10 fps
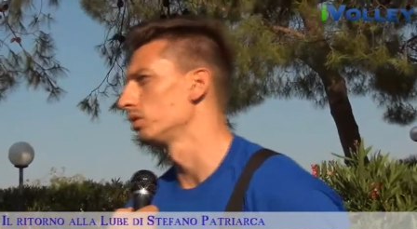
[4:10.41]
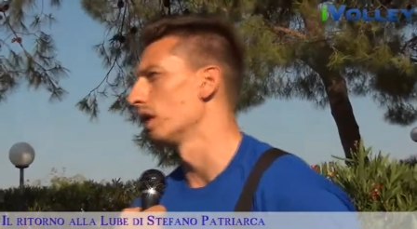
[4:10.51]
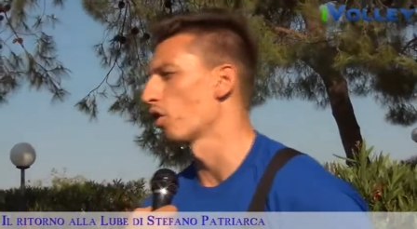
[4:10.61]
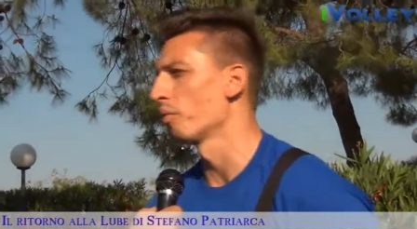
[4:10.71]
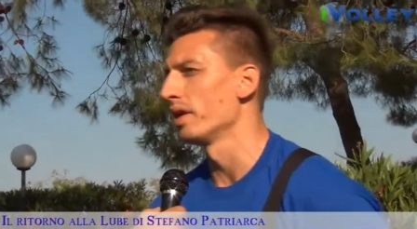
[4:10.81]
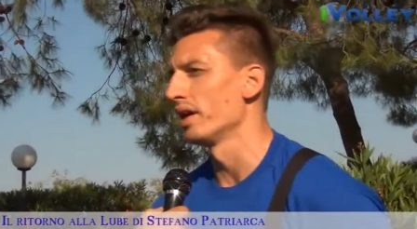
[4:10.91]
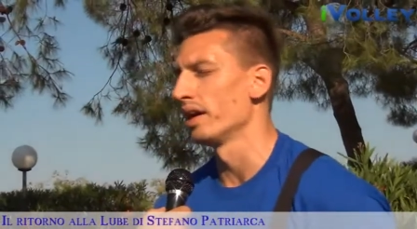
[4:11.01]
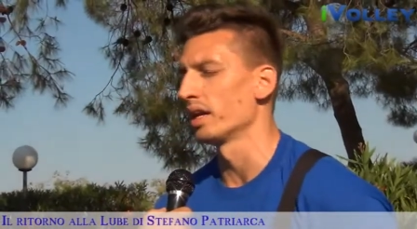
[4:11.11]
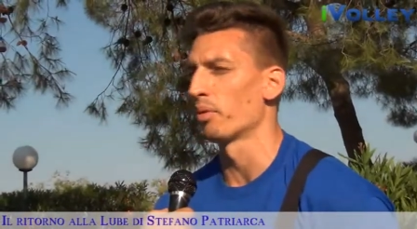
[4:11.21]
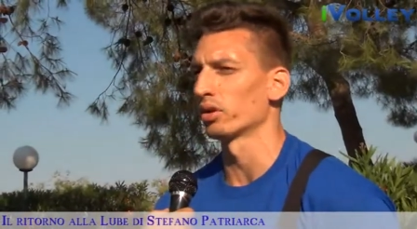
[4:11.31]
da
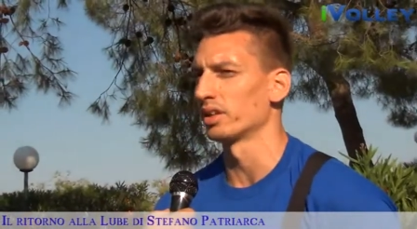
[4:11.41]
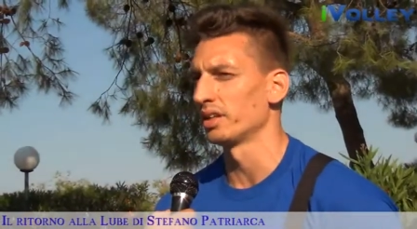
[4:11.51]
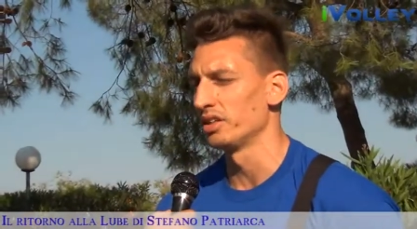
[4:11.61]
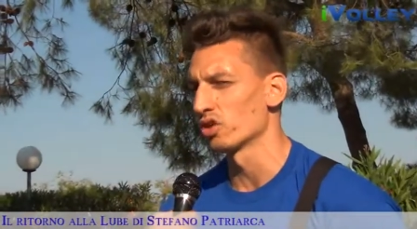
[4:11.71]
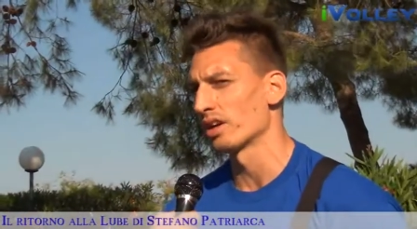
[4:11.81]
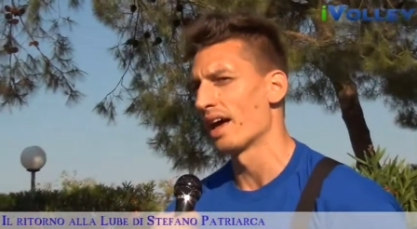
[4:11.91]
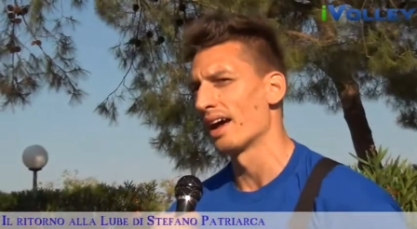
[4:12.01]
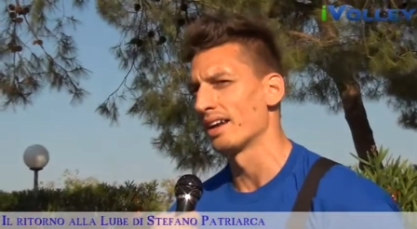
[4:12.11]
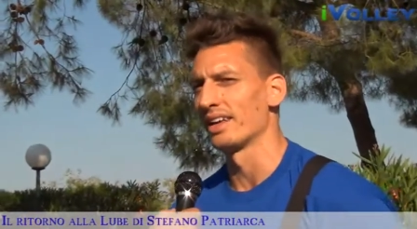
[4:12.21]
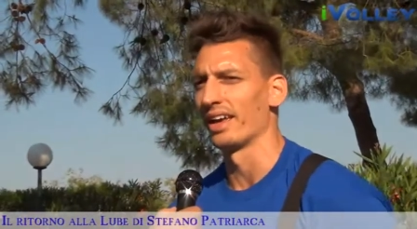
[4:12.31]
come riportano i
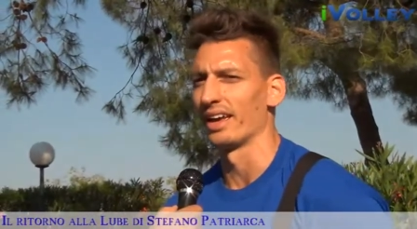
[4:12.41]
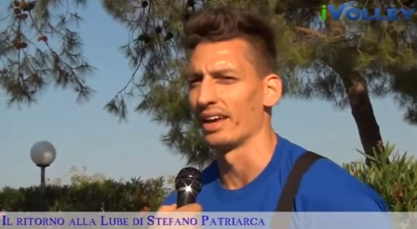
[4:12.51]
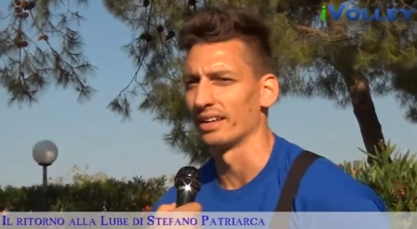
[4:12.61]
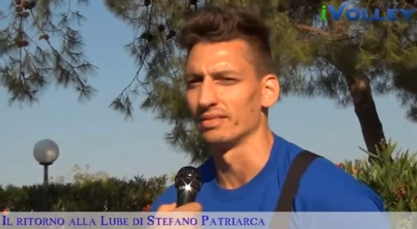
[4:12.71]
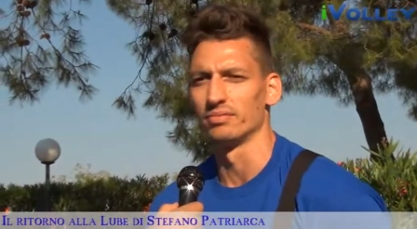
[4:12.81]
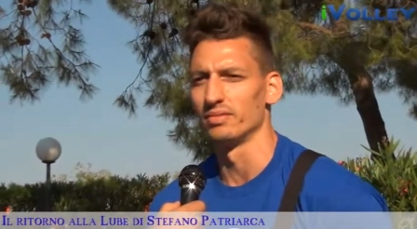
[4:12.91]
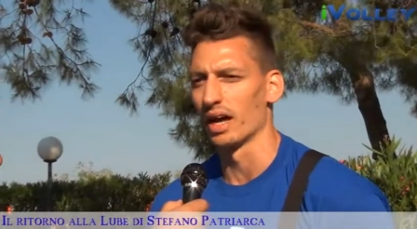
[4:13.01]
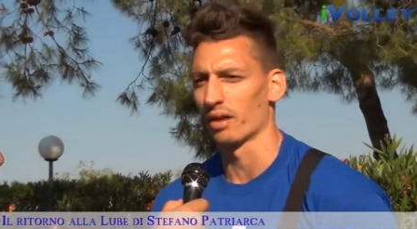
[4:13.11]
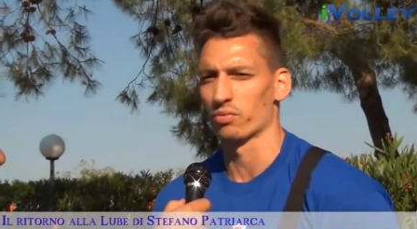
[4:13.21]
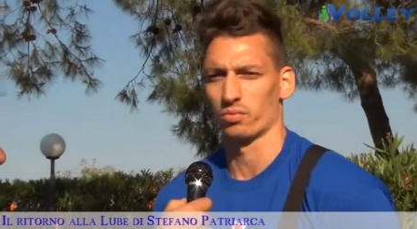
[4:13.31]
giornali e
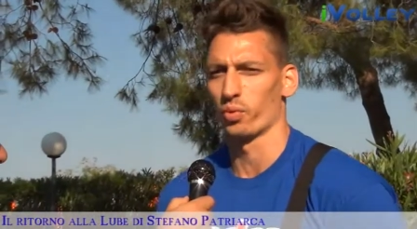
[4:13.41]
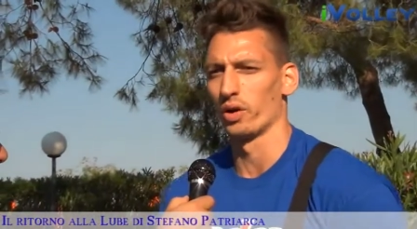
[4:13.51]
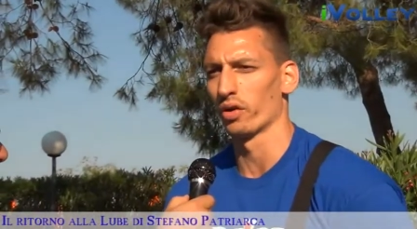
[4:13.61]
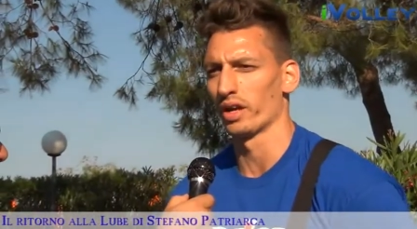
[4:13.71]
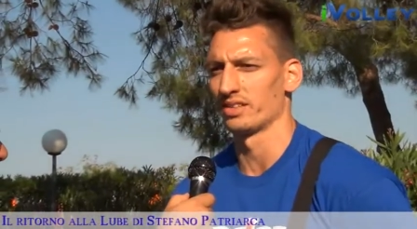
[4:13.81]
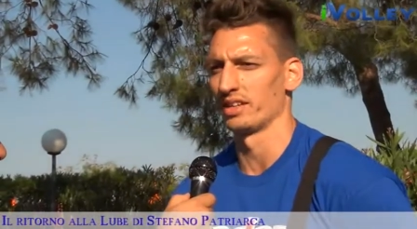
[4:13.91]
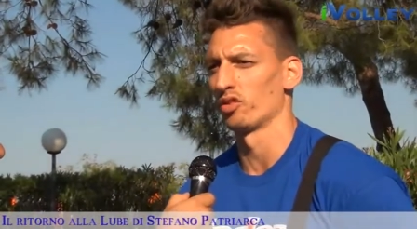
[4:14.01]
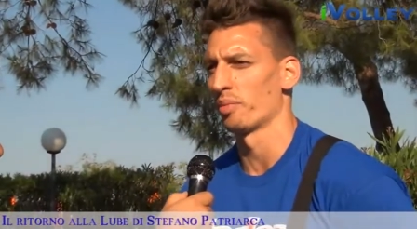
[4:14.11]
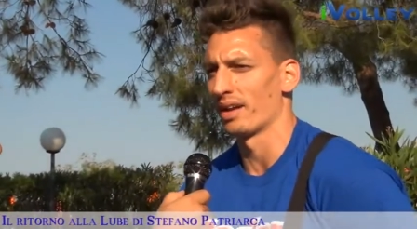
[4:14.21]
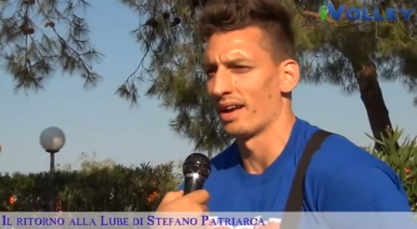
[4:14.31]
da quello che
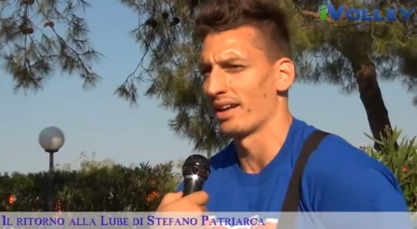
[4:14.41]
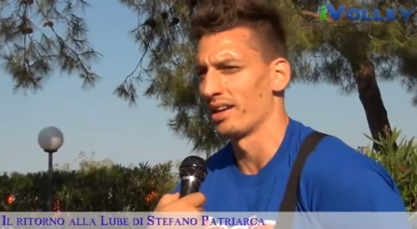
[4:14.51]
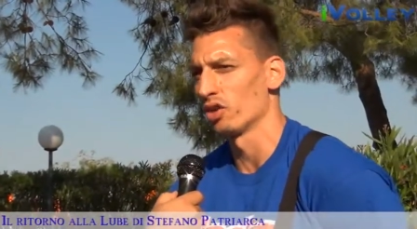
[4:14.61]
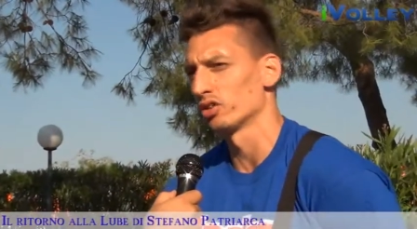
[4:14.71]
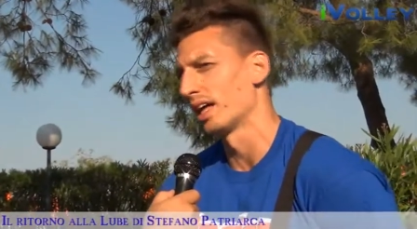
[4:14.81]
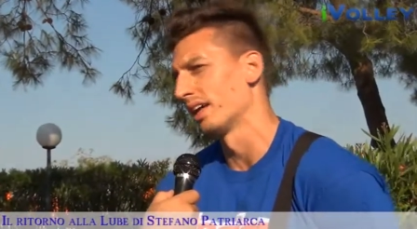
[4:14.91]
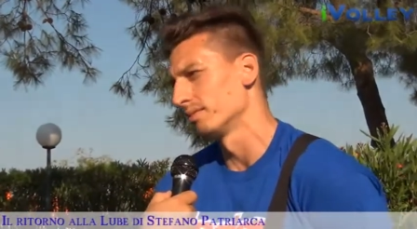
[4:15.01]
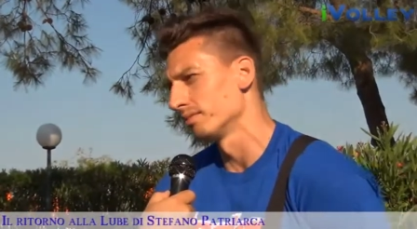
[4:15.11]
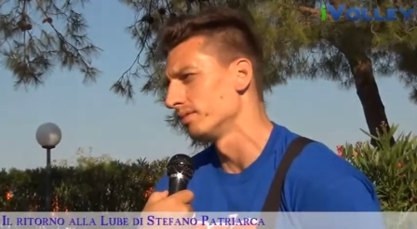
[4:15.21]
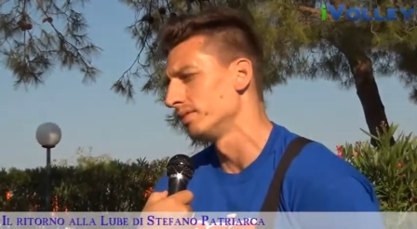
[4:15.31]
sento parlare io
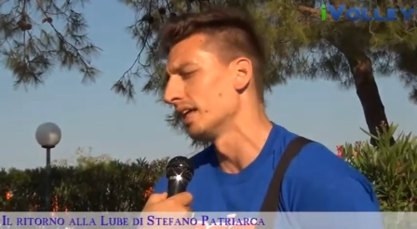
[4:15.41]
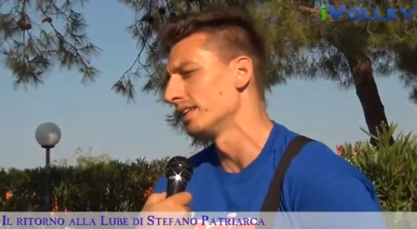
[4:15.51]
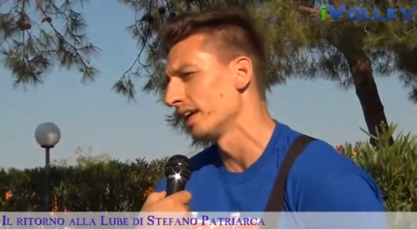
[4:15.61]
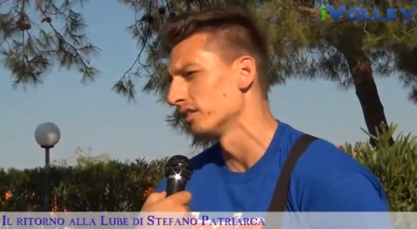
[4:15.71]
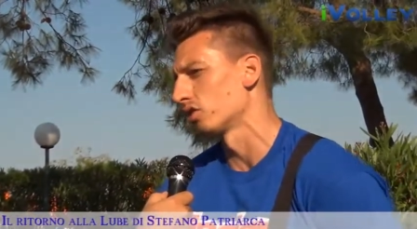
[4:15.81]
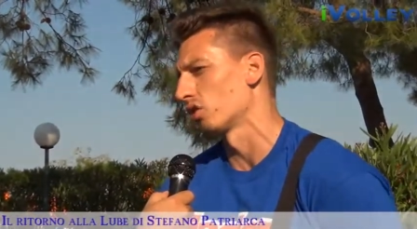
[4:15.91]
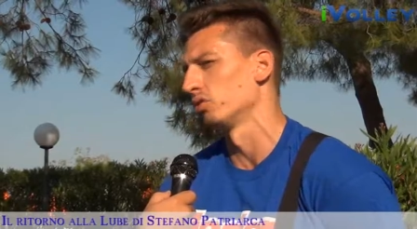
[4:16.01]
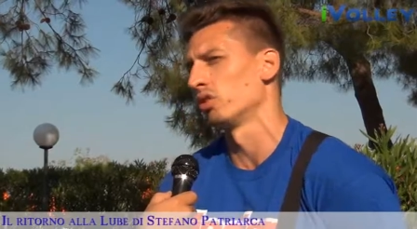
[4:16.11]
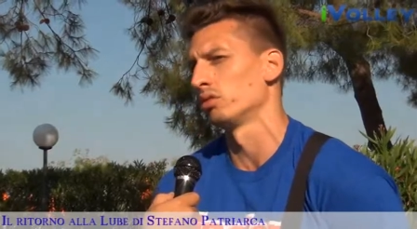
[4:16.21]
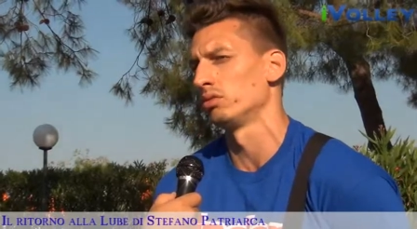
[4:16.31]
da, da
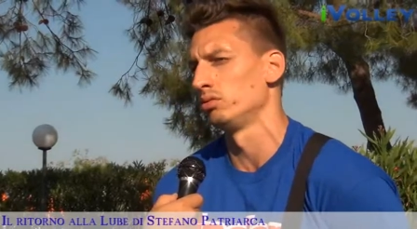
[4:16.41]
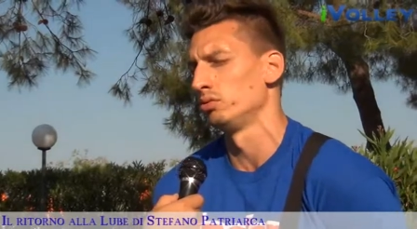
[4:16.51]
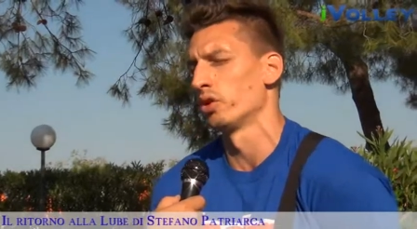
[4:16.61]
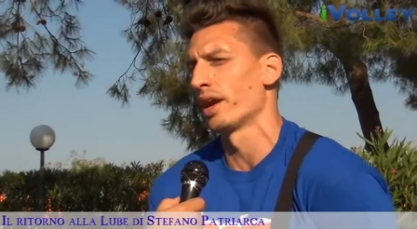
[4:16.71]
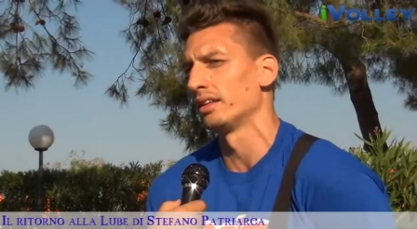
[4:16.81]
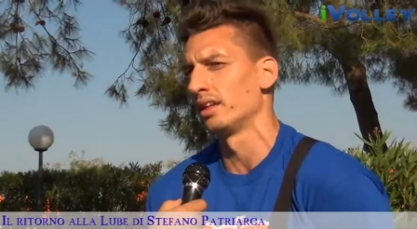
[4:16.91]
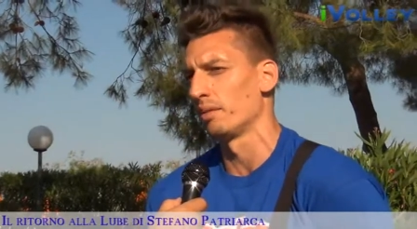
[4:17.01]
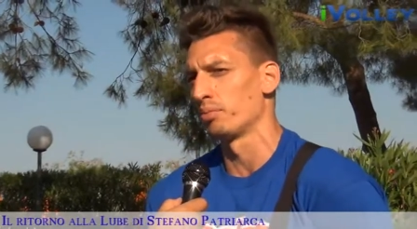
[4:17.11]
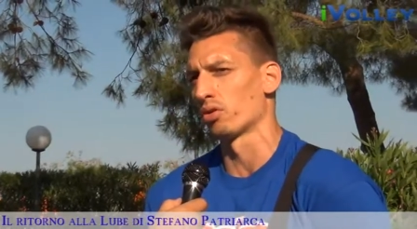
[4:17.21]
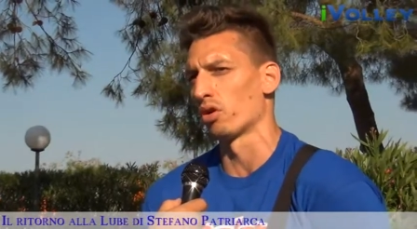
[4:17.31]
dentro non, non è
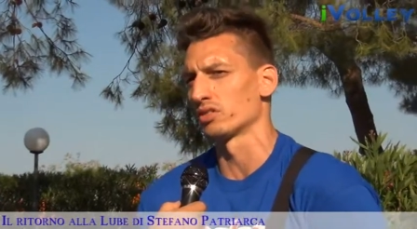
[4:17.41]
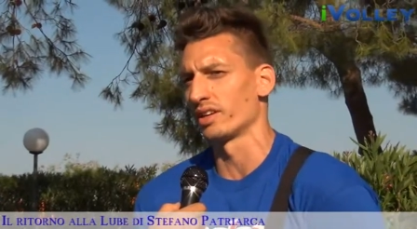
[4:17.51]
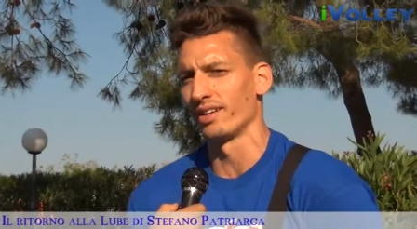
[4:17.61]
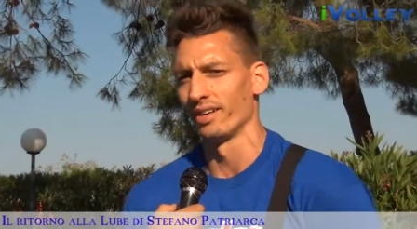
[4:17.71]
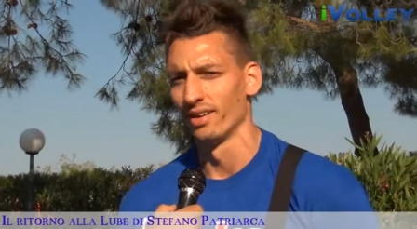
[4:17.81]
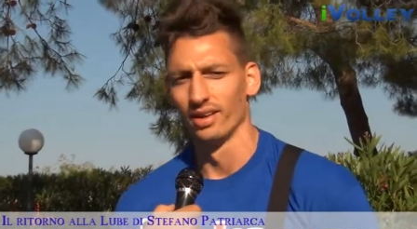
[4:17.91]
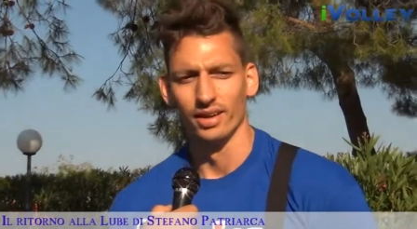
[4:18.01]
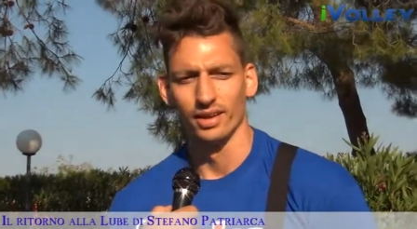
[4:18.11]
delle più rose,